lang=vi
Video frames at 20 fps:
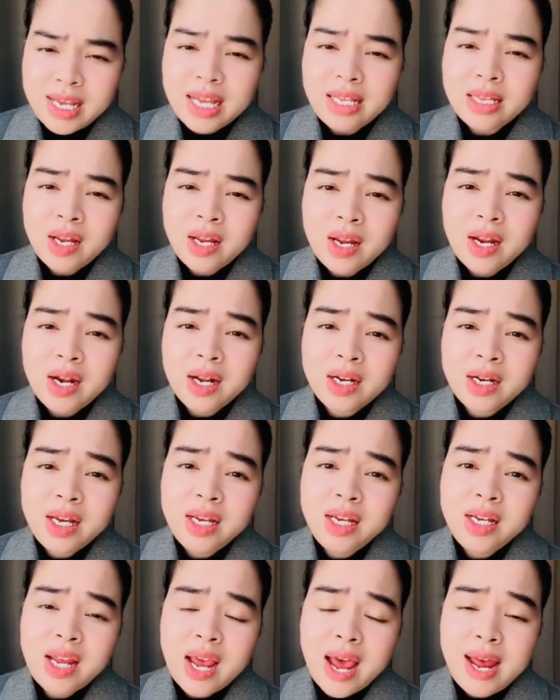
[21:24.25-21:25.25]
vậy tức nghĩa là
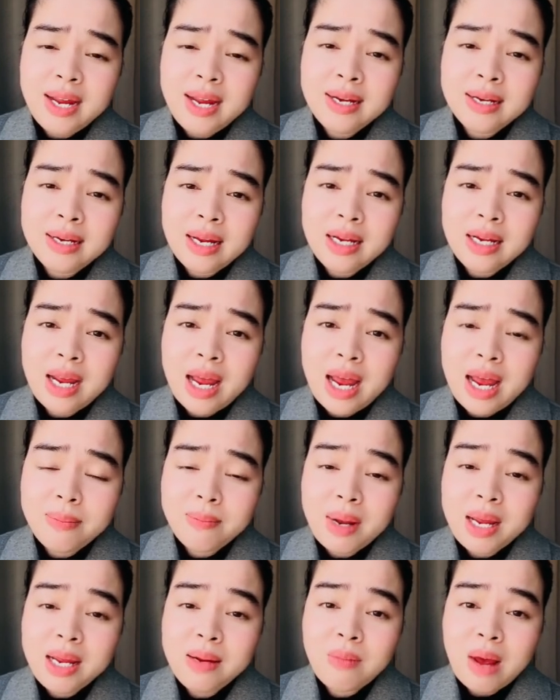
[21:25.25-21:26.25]
khi dễ cái nghề
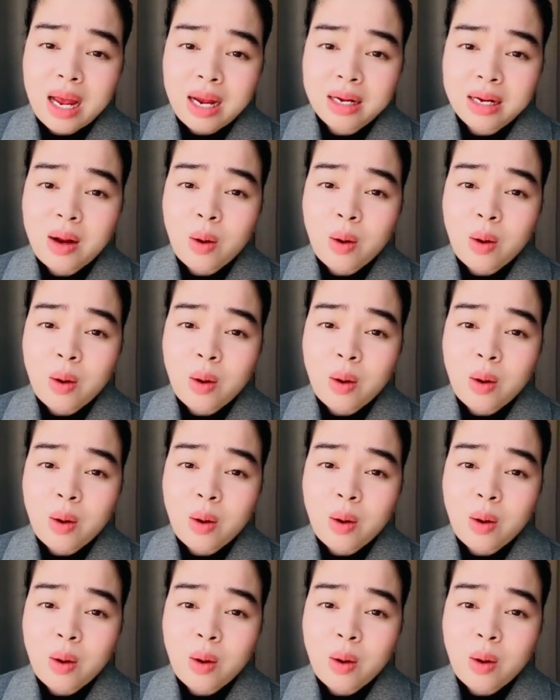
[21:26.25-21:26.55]
may mặc